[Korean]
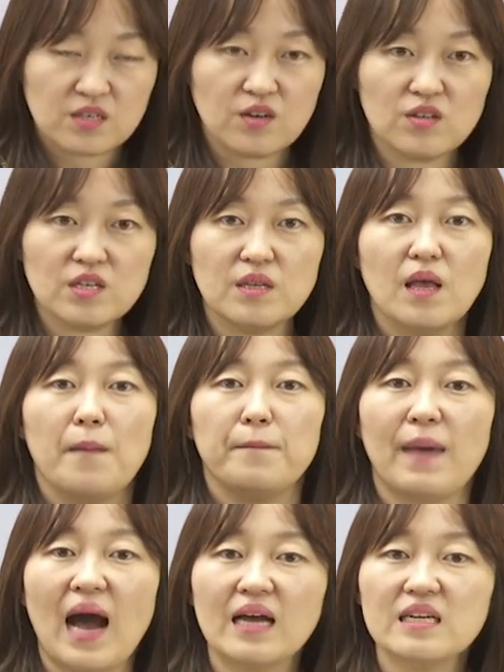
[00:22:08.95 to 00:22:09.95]
그거는
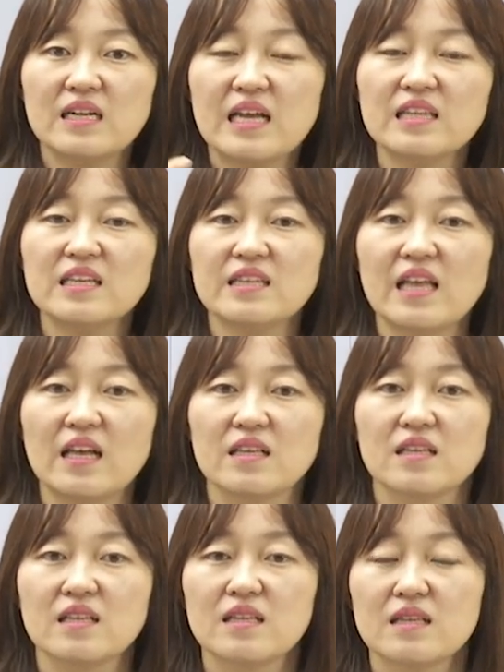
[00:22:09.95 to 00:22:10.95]
말을
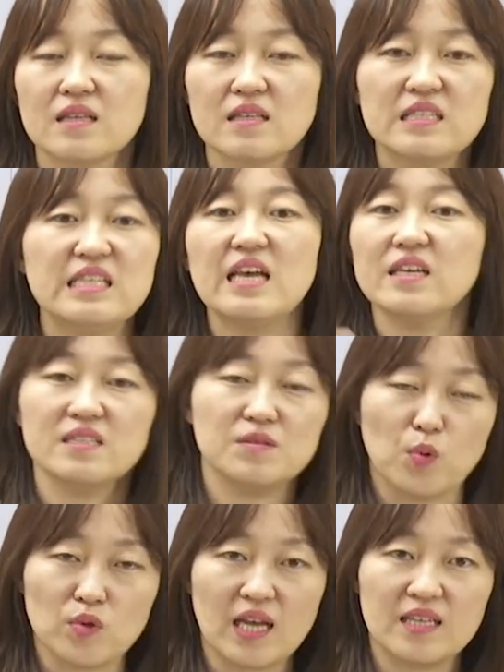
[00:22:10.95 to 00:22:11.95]
했는데 이해를
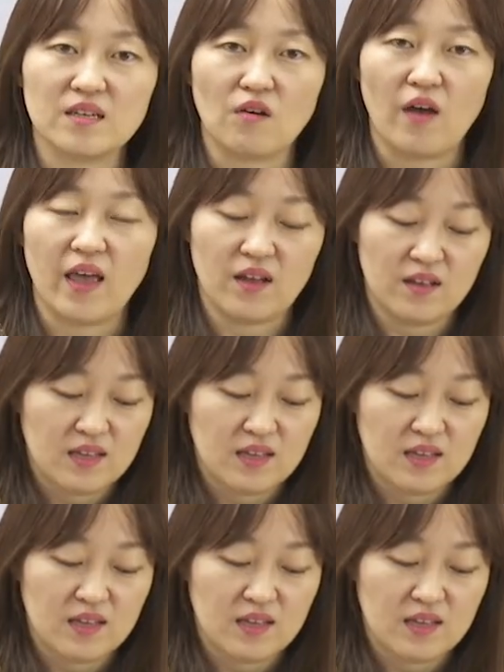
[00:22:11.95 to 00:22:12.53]
못하는 거예요.